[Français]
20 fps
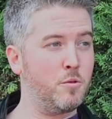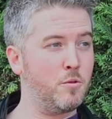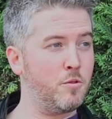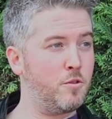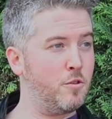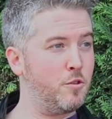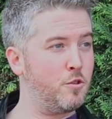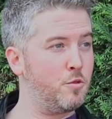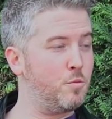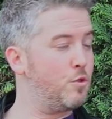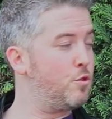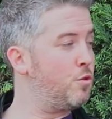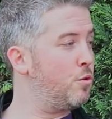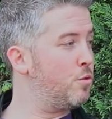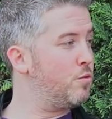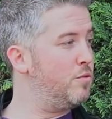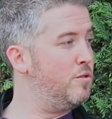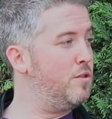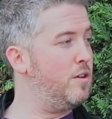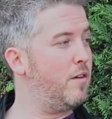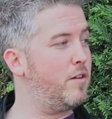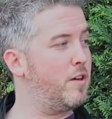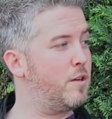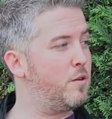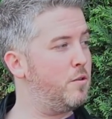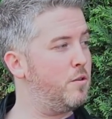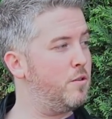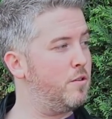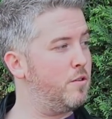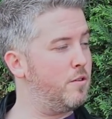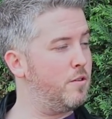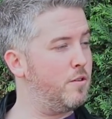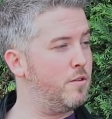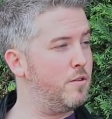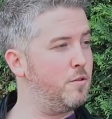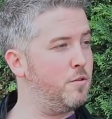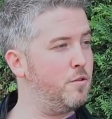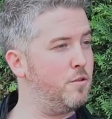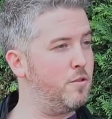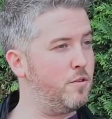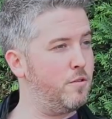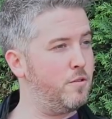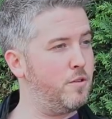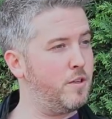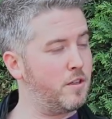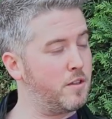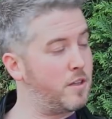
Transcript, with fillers: Donc, euh, je me suis retrouvé avec une,